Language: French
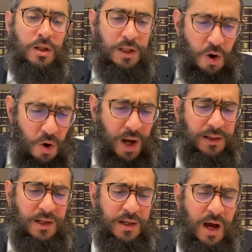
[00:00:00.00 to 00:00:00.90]
de
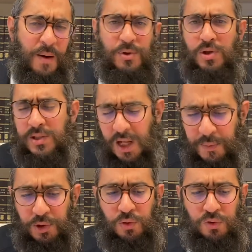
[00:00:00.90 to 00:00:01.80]
parce que c'est
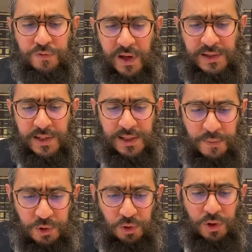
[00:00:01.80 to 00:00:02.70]
l'habitude du verset, c'est
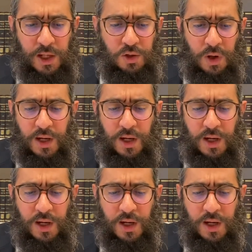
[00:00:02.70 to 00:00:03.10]
l'habitude de la Torah,